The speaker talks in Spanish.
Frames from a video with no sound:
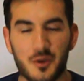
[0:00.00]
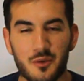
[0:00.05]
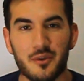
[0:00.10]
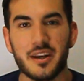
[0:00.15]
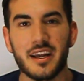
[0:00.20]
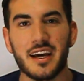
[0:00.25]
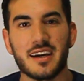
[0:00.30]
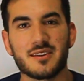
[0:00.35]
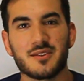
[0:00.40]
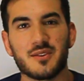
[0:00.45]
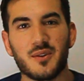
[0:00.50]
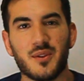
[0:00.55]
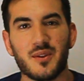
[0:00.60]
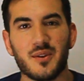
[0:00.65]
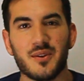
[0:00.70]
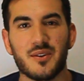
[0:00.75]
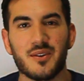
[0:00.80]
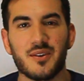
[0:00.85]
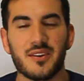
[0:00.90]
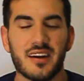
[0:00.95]
Muy buenas a
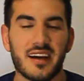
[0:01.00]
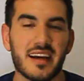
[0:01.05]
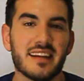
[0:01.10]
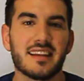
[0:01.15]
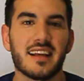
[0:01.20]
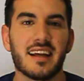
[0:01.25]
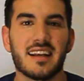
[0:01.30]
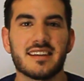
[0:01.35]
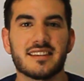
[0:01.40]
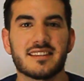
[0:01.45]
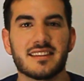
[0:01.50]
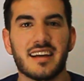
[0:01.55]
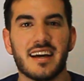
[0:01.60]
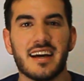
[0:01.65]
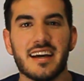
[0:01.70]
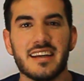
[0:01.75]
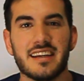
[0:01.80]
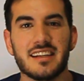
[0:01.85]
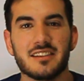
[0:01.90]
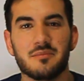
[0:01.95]
todos, ¿qué tal
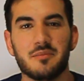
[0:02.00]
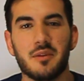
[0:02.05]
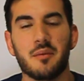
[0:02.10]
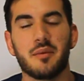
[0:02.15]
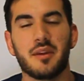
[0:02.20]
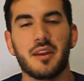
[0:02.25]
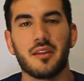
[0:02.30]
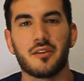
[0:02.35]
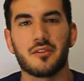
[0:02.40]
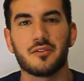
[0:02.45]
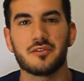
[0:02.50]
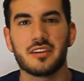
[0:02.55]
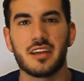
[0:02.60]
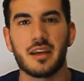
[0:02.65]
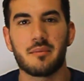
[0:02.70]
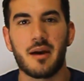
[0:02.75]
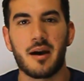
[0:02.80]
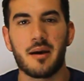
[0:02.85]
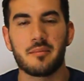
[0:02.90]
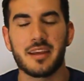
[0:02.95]
estáis? Bienvenidos
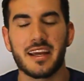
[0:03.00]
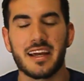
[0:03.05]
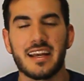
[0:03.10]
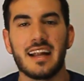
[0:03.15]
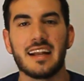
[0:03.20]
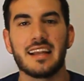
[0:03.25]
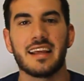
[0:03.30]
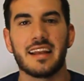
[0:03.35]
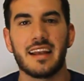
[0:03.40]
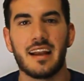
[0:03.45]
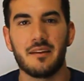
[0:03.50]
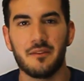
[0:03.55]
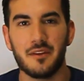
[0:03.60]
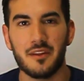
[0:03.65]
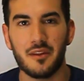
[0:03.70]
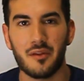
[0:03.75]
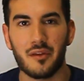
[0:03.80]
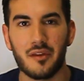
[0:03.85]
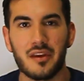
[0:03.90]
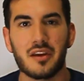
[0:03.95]
un día más a mi canal y en
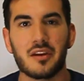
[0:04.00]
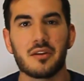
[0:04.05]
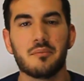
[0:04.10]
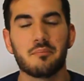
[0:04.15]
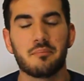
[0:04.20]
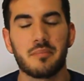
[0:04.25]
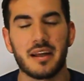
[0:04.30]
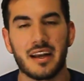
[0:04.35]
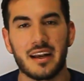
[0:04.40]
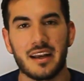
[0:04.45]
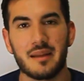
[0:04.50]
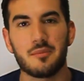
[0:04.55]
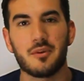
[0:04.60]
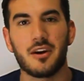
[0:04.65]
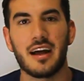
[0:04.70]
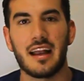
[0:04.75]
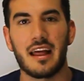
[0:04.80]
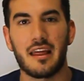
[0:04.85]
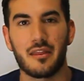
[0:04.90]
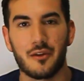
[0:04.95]
el vídeo de hoy
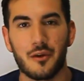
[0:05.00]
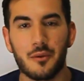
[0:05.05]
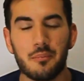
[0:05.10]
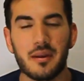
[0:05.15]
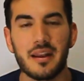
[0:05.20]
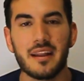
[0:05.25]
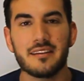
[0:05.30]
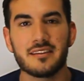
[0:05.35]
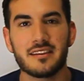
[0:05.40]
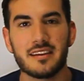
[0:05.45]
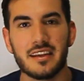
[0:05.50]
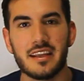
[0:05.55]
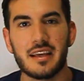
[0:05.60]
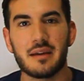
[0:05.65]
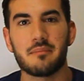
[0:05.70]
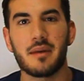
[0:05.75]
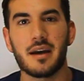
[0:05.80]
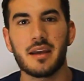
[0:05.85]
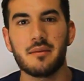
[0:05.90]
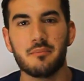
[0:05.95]
compararemos a las dos
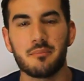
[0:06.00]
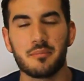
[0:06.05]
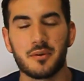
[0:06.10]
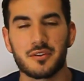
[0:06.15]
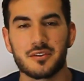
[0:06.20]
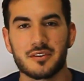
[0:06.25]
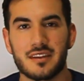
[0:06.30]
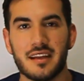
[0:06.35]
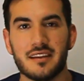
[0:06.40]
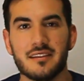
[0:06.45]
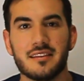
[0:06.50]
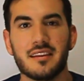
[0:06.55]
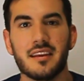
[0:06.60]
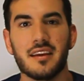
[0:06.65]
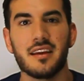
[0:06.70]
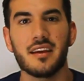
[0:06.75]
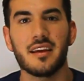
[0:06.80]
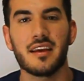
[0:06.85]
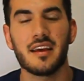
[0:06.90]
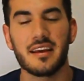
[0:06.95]
plantillas más
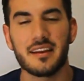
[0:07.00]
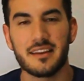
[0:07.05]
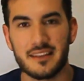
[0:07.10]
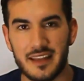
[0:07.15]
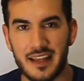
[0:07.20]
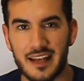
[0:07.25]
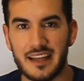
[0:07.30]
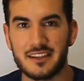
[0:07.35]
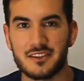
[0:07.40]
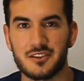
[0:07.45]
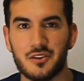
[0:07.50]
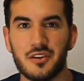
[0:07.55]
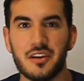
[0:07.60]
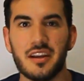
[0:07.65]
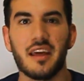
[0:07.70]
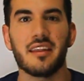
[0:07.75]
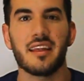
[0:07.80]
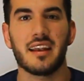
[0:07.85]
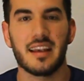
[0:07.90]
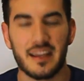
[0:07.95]
importantes de la
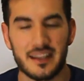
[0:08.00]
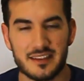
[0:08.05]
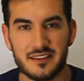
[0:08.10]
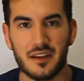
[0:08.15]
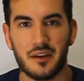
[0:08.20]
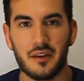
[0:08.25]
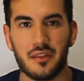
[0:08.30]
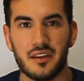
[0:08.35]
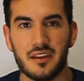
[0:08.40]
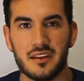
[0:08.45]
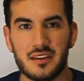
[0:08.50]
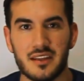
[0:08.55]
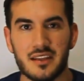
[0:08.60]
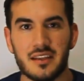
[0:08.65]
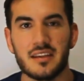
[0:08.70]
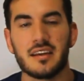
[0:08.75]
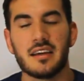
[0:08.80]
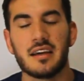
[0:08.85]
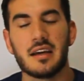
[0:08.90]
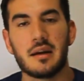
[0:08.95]
historia del Leicester
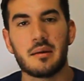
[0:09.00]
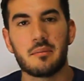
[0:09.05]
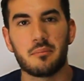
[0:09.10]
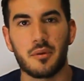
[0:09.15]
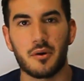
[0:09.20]
City.